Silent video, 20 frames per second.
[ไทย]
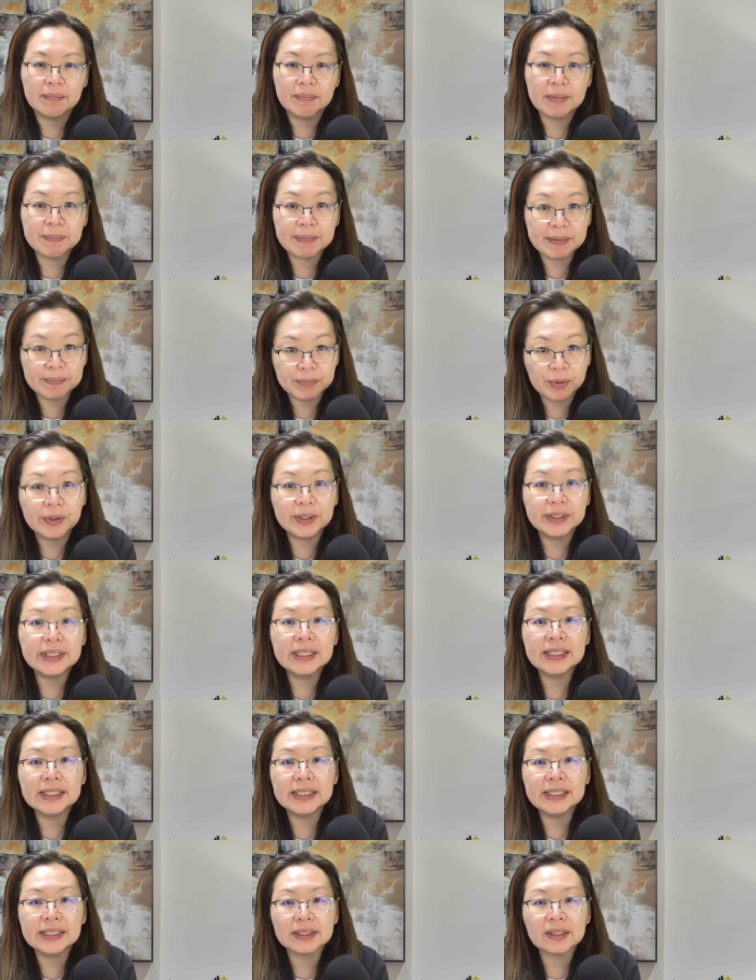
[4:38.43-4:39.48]
มันเป็นผล
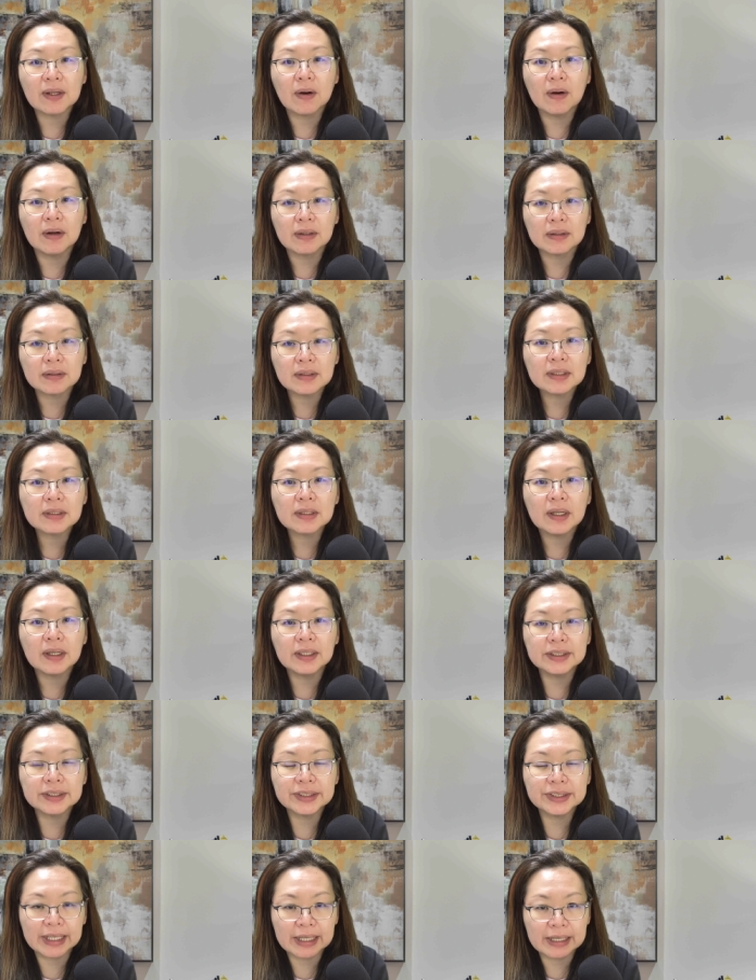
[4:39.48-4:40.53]
ดีต่อเรื่องขอ
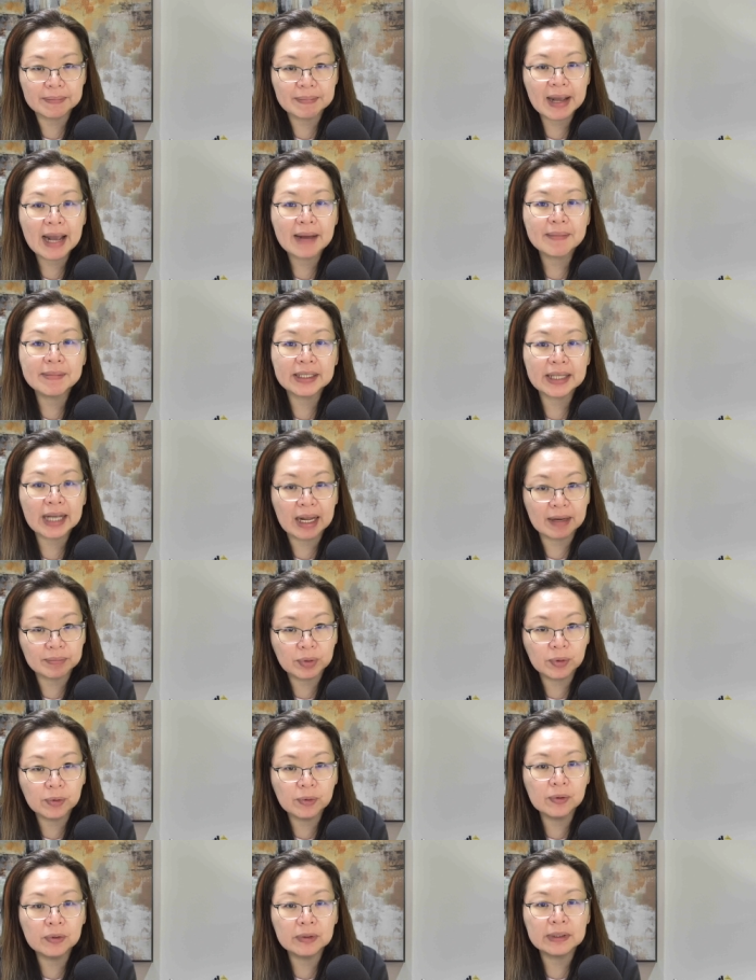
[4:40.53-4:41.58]
งเสรีภาพในการ
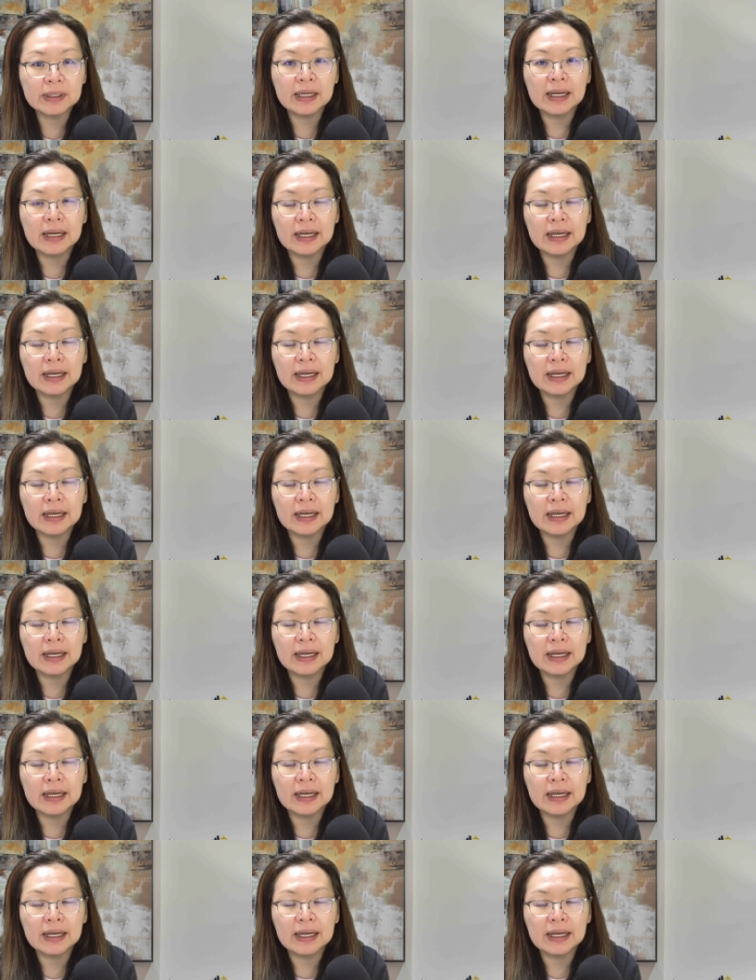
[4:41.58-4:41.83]
พูด